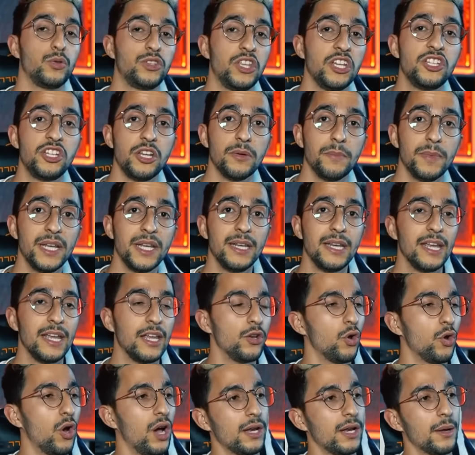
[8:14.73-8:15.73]
بعرفش اذا كلام
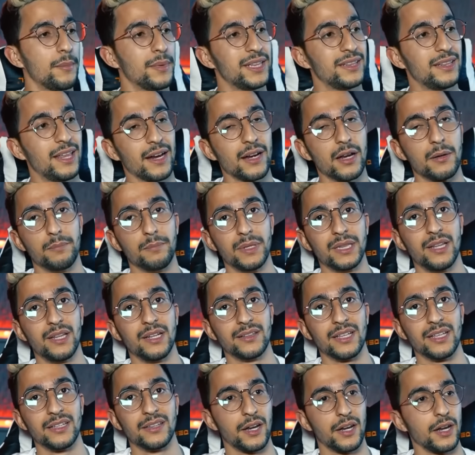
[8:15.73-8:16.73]
برهوم اصلا في الفيديو تبعه
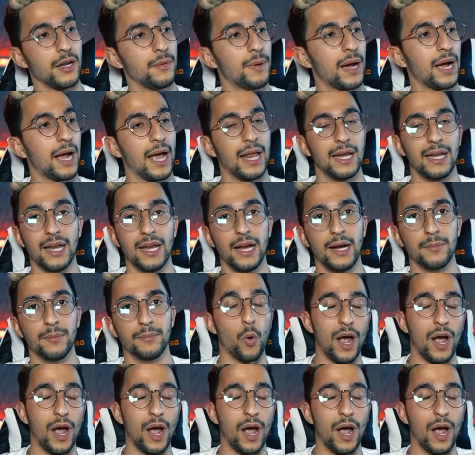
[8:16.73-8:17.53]
كان كله صحيح